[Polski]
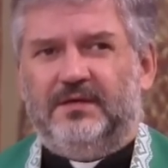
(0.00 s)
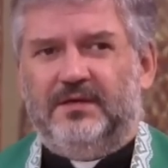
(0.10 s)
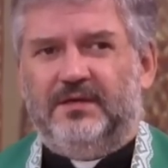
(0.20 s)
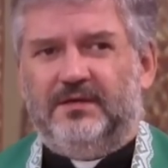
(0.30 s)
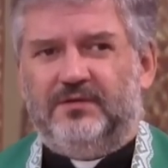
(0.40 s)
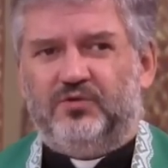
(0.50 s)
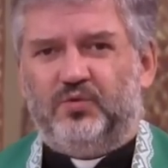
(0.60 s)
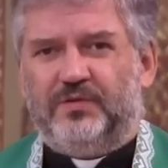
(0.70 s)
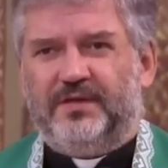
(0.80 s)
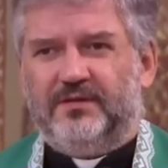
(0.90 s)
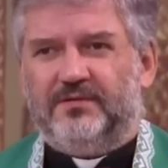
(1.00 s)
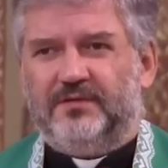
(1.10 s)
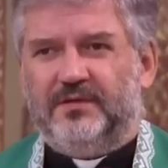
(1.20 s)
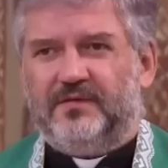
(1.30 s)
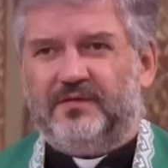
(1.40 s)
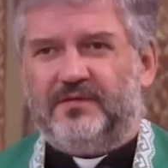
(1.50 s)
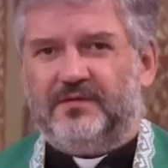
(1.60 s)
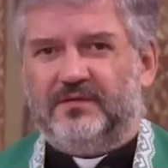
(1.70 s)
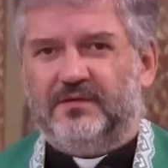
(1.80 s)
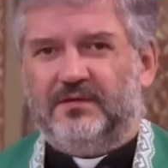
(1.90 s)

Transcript: I drugie to jest,